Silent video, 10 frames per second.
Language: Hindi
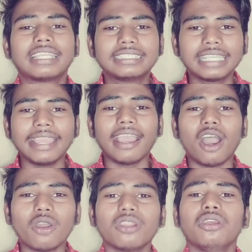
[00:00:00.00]
कीजिए
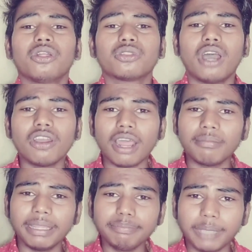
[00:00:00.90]
और तो और
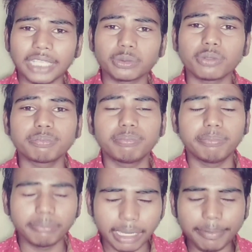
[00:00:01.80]
हमें
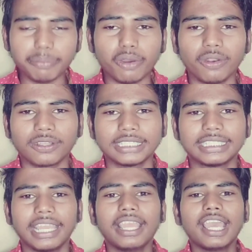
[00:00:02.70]
फेसबुक में भी फॉलो
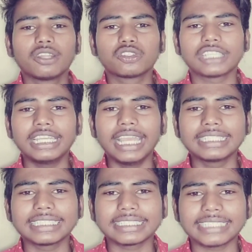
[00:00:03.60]
कीजिए तो चलिए
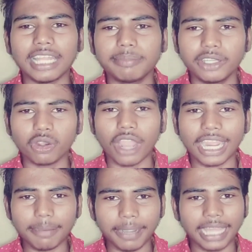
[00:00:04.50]
इसी के साथ वीडियो को
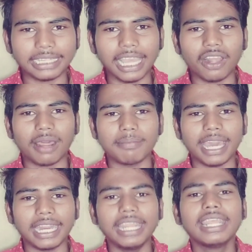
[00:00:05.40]
आगे बढ़ाते हैं और
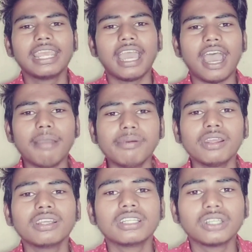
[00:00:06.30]
हमारे आप
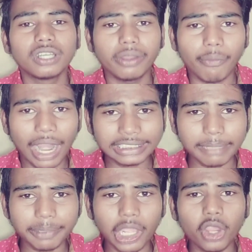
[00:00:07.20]

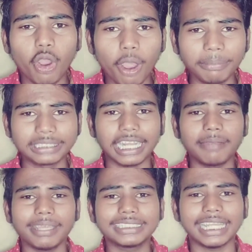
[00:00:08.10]
व्हाट्सएप के होम
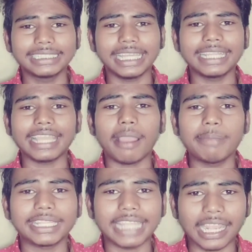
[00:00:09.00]
स्क्रीन में चलते हैं कि
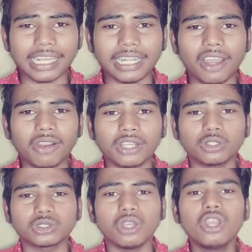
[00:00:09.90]
हमें क्या करना होगा
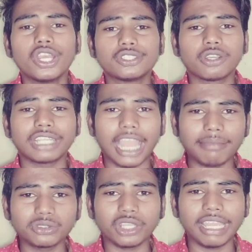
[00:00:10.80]
दोस्तों जो कि
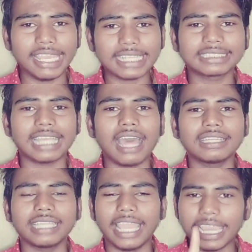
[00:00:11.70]
हम जो है एक
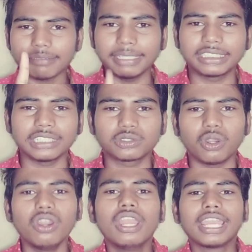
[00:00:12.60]
साथ एक मैसेज
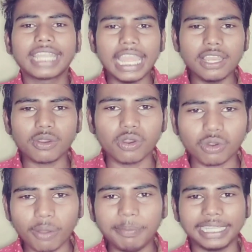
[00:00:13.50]
को कई
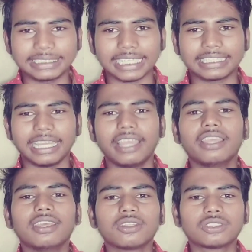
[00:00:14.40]
लोगों को भेज सकते
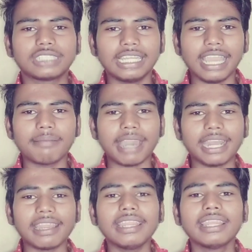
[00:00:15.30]
हैं चलिए
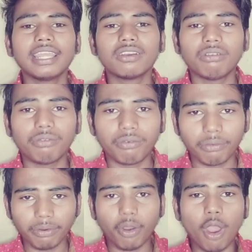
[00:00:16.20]
हमारे
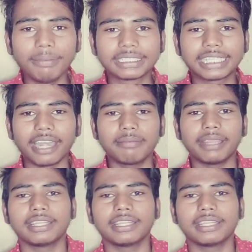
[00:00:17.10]
होम स्क्रीन